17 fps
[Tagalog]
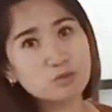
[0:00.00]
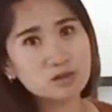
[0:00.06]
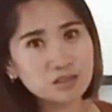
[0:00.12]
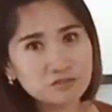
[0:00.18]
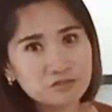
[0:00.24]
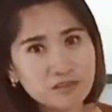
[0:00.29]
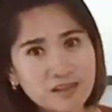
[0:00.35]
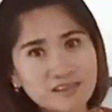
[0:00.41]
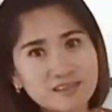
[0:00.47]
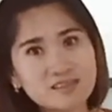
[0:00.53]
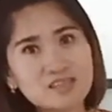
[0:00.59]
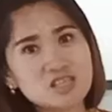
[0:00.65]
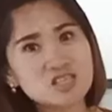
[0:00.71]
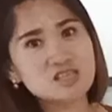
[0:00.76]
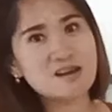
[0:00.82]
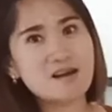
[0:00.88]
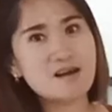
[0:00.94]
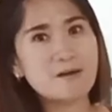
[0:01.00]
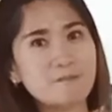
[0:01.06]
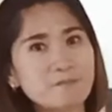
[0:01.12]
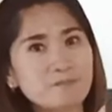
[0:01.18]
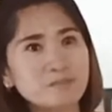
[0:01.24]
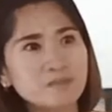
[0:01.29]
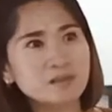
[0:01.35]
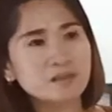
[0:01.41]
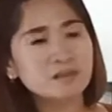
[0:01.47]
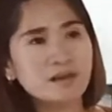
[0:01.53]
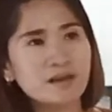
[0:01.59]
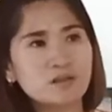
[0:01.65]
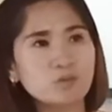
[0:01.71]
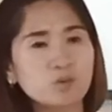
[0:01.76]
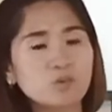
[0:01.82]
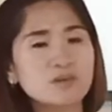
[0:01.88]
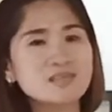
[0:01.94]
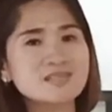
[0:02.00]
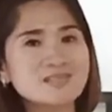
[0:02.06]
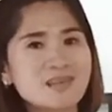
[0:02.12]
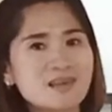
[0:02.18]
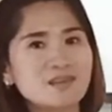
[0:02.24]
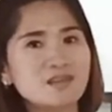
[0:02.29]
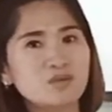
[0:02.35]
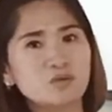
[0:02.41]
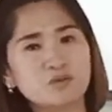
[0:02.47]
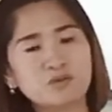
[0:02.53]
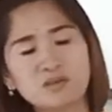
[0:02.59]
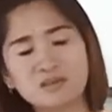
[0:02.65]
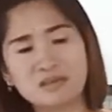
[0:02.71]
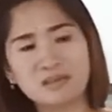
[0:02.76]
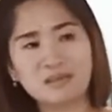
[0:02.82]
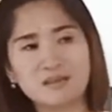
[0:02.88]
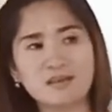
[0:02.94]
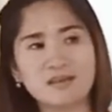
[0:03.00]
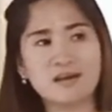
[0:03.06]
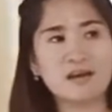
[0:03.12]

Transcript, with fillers: modified na siya. And we will send you really